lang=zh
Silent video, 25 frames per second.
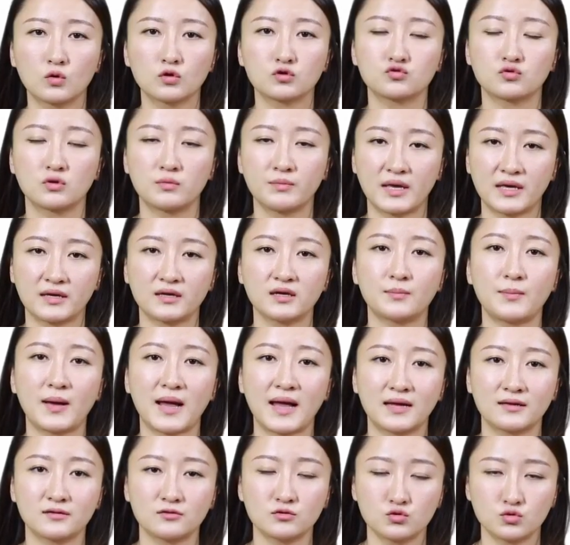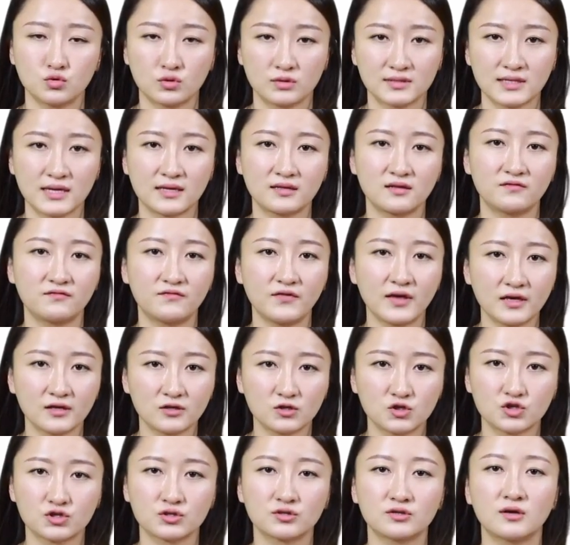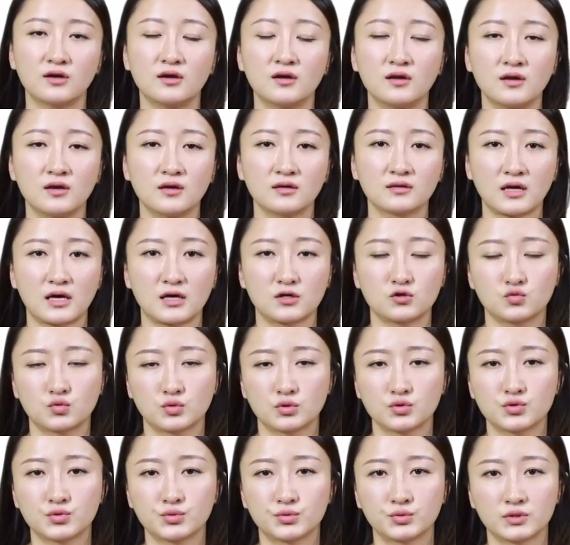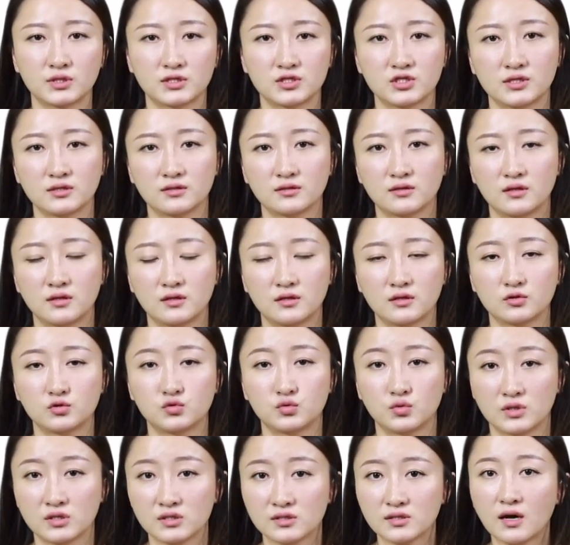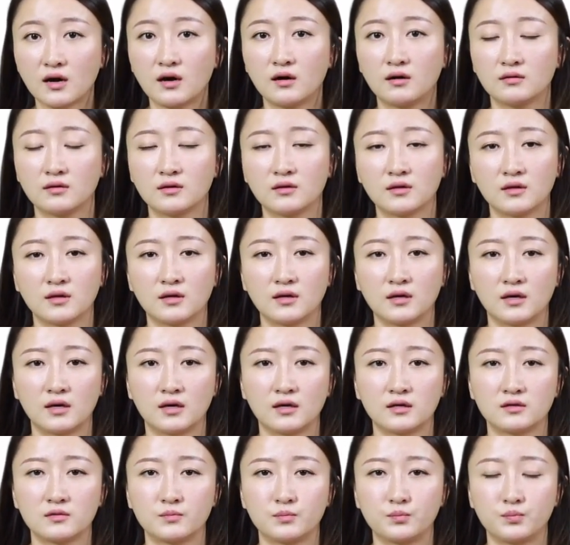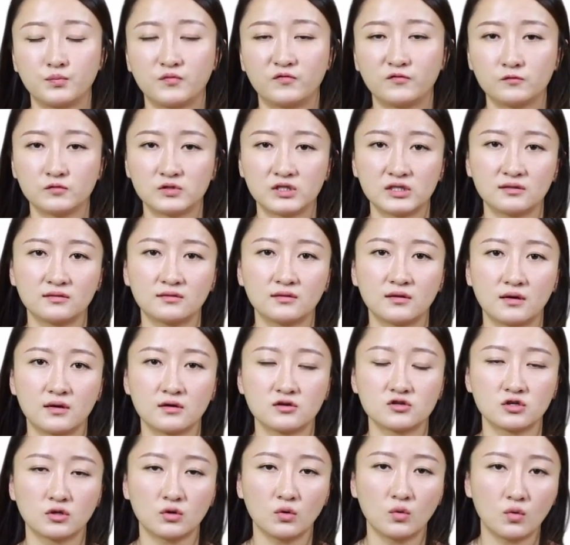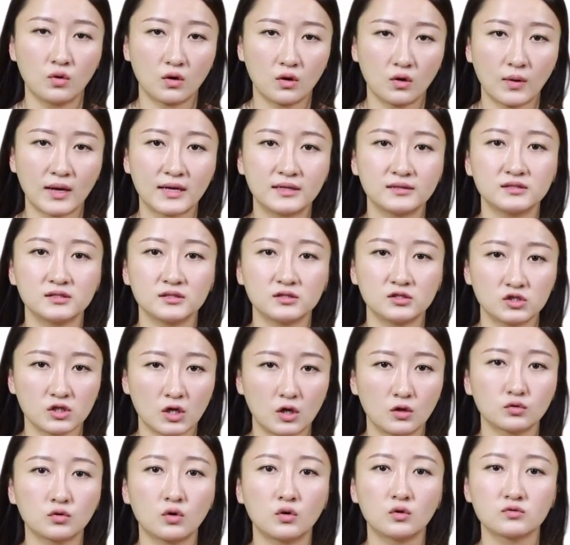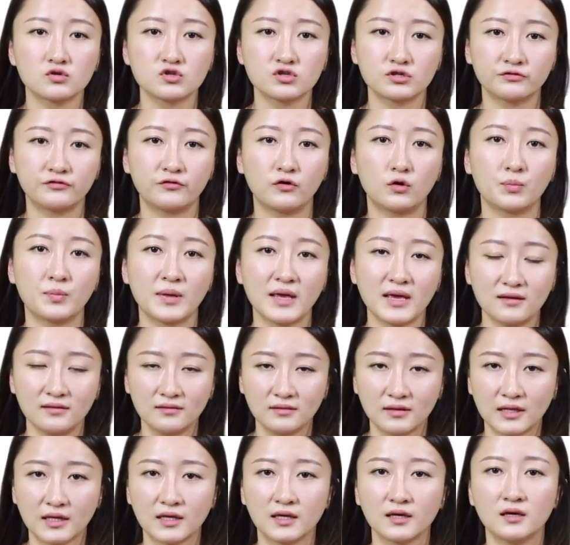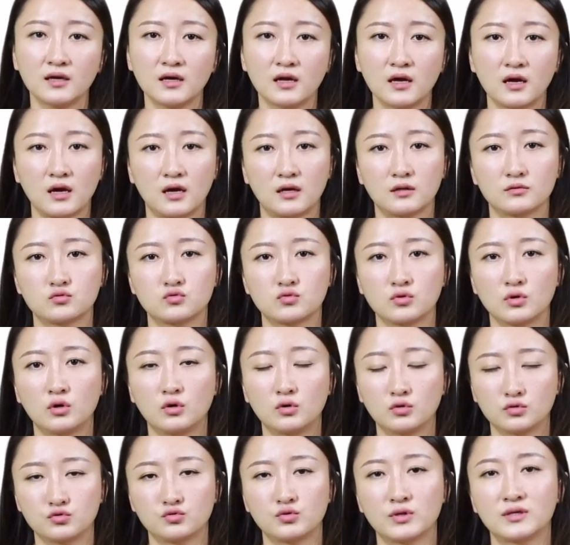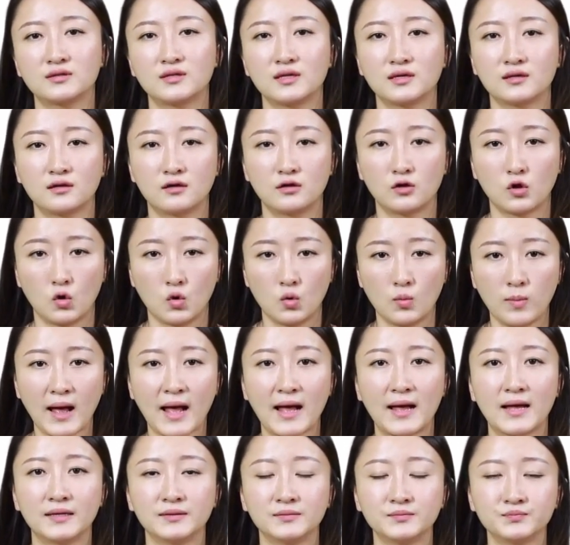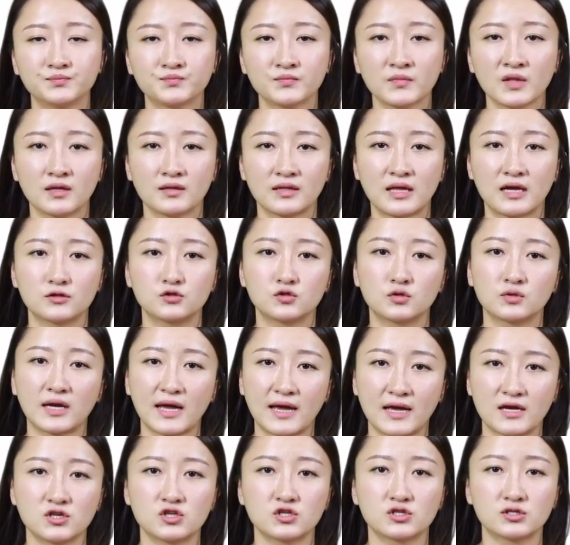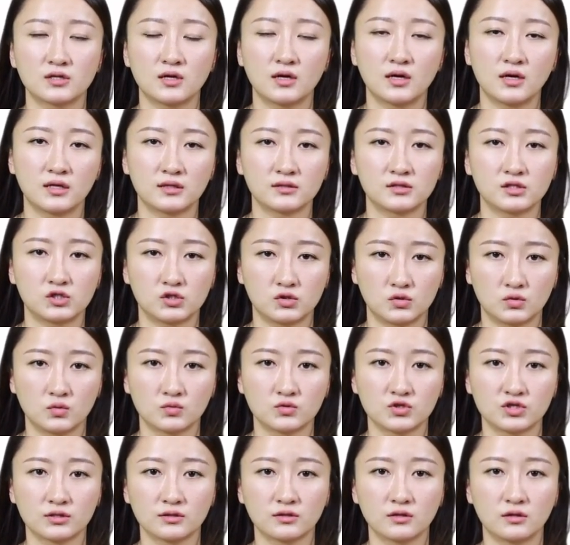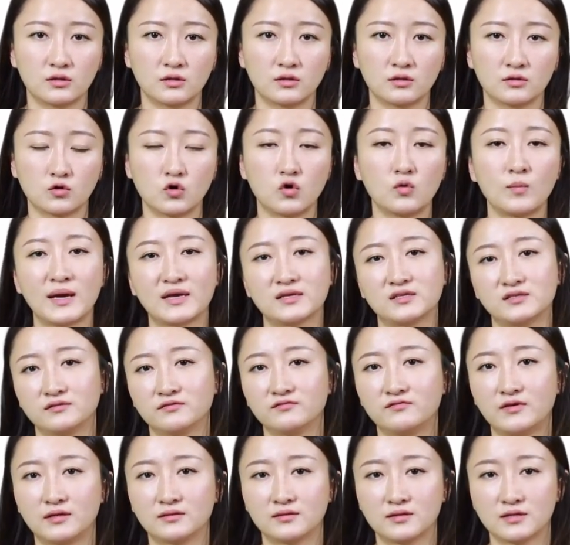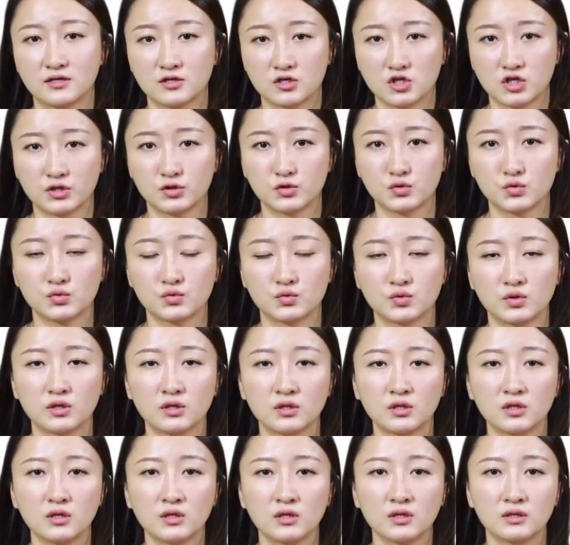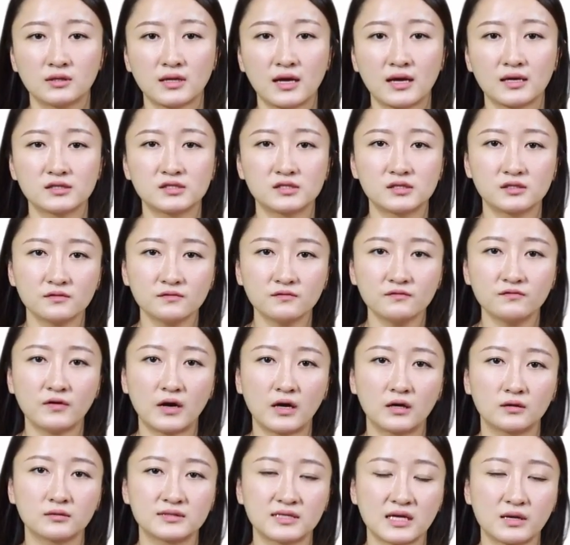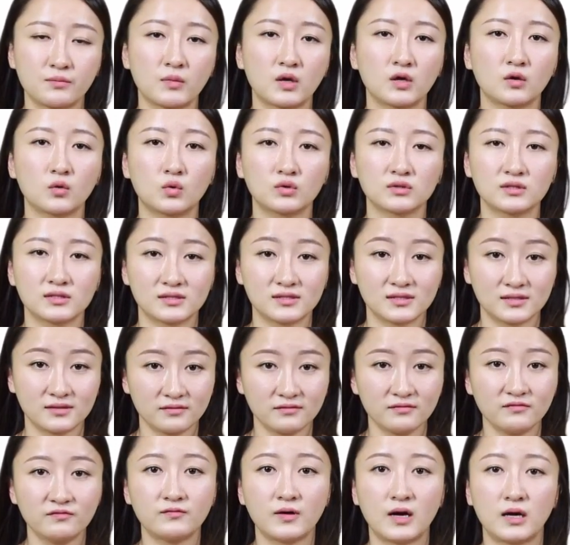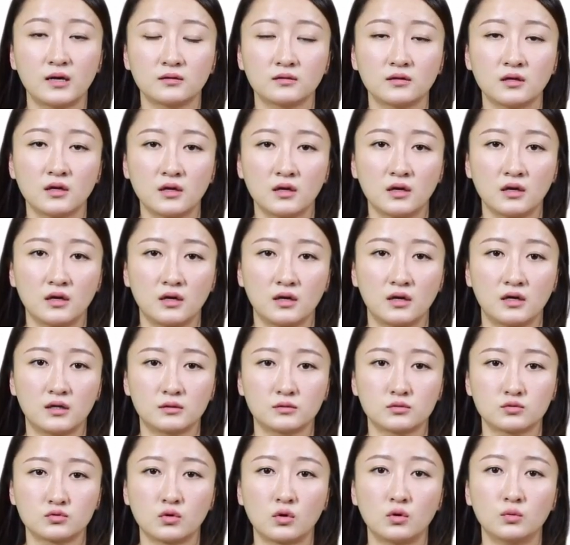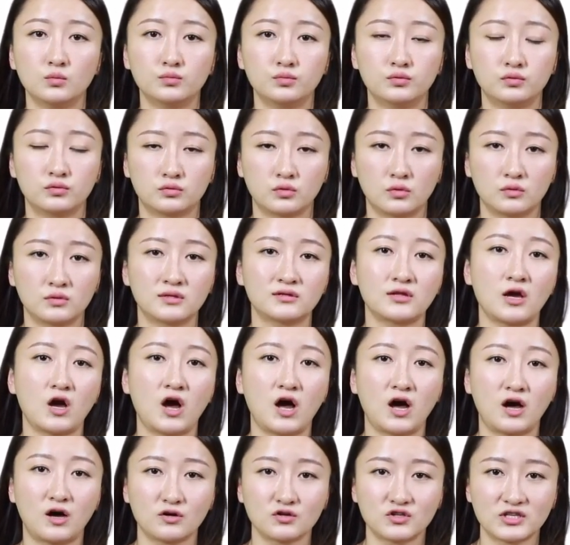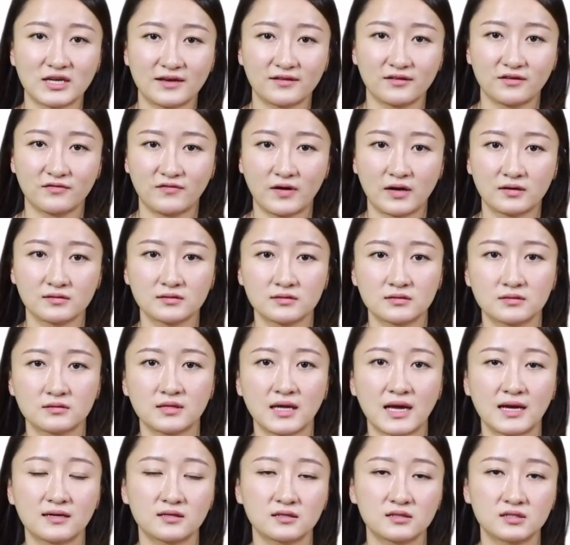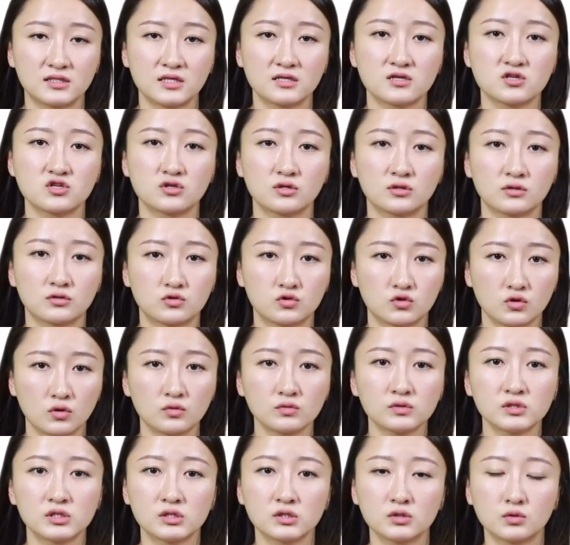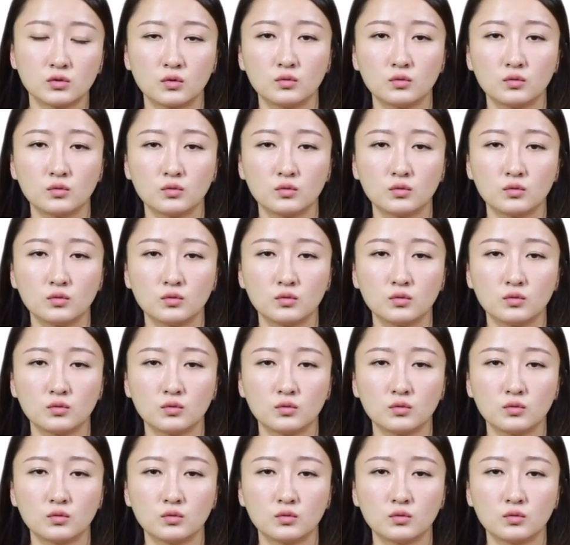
括说每个盘所在的位置，它所处的这个学校啊，附近的生活环境、交通是否便利啊。最后选定了楼盘，那就开始呃启动这个购买新房的一个程序。那新房在美国的新房啊，从普通的到豪宅的房子，它的建设周期